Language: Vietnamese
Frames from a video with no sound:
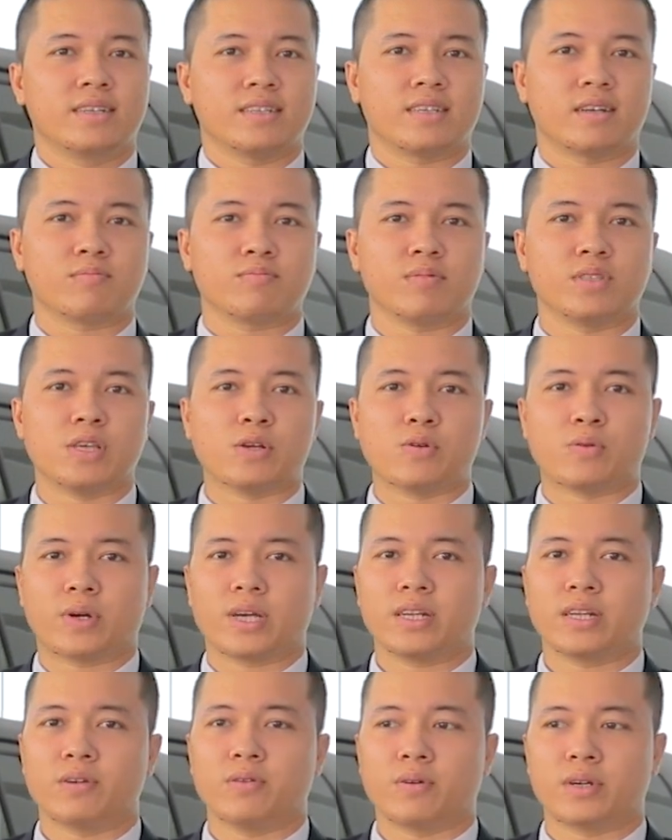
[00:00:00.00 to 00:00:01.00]
trong nhiều
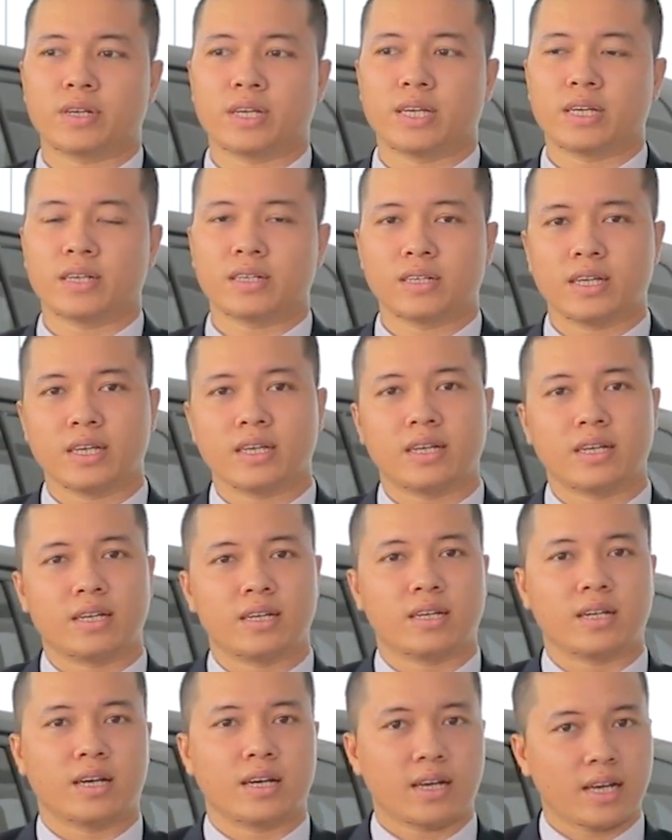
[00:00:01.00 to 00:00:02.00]
cái điều kiện địa
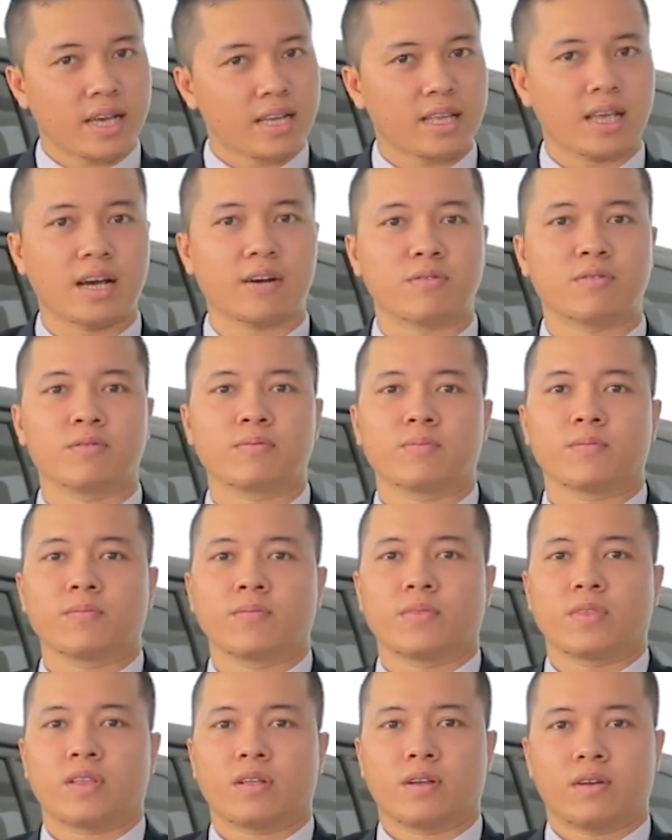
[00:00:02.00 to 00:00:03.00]
hình à, khác nhau
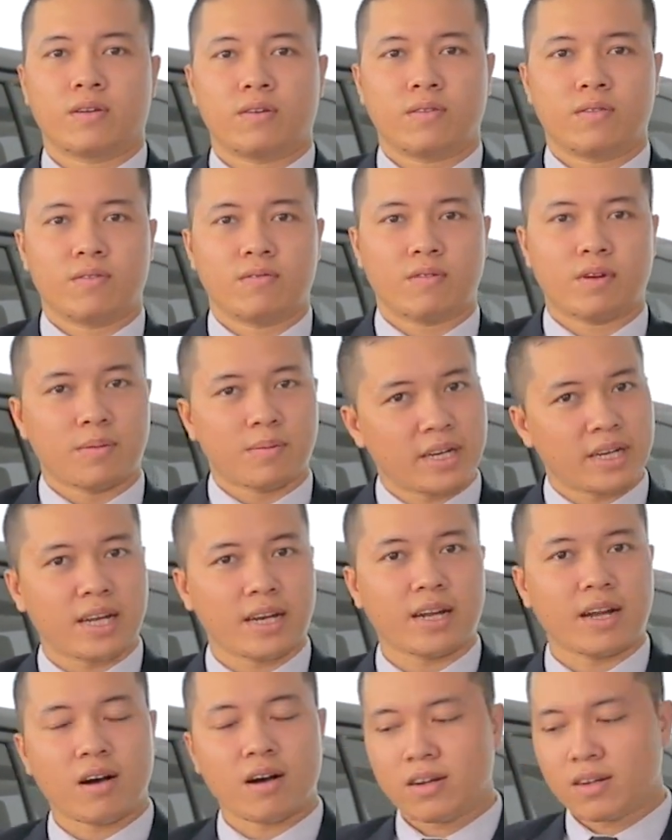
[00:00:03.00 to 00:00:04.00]
và bên
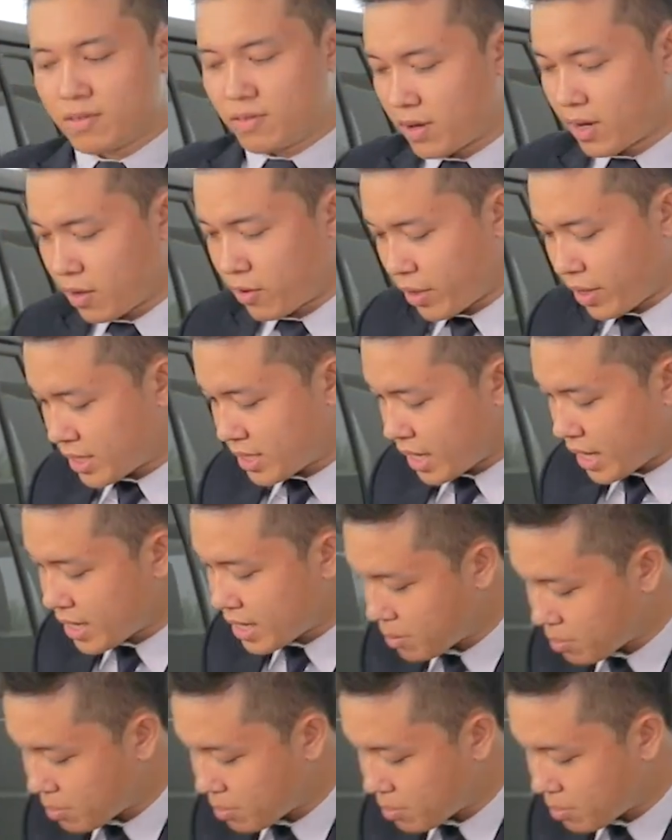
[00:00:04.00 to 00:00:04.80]
cạnh đó phần khoảng sáng